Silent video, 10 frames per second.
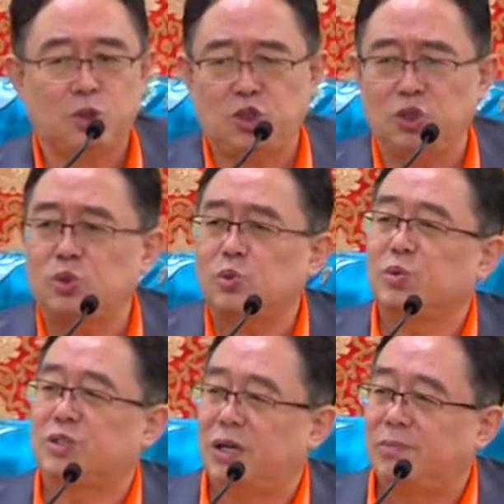驱
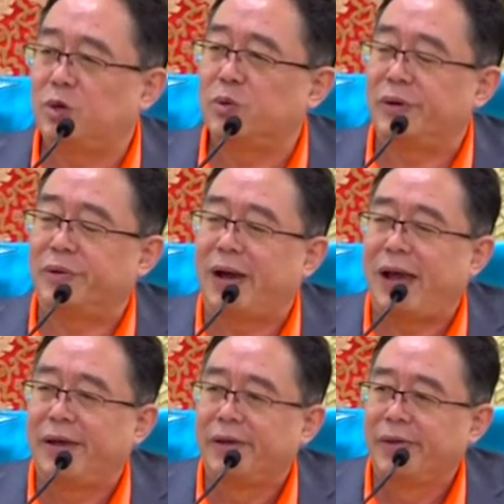除邪魔鬼
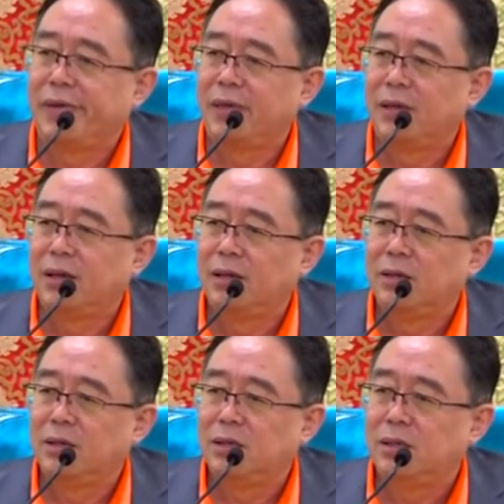怪，
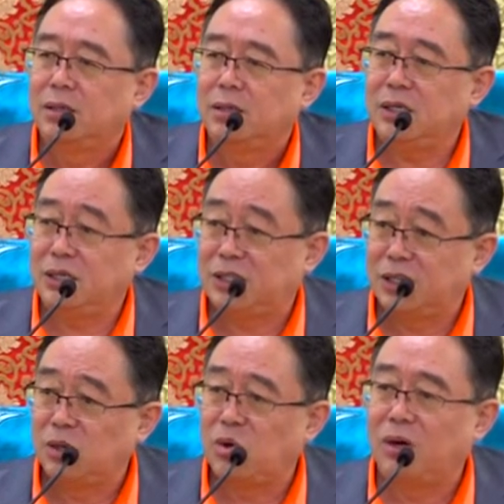一
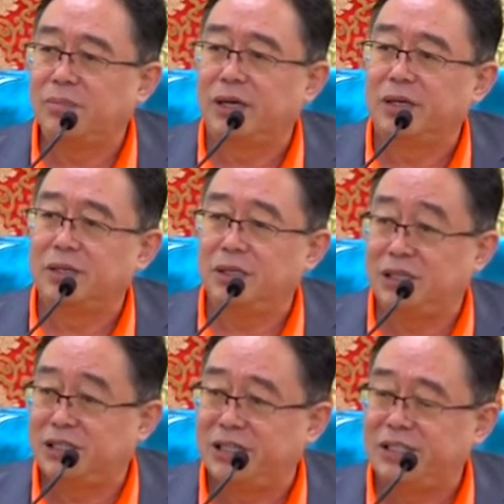身光明，
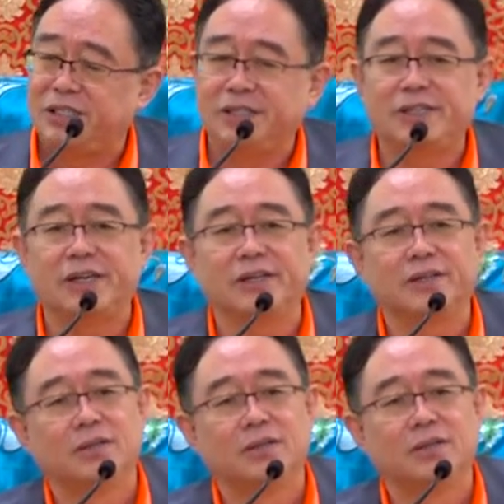一身清净。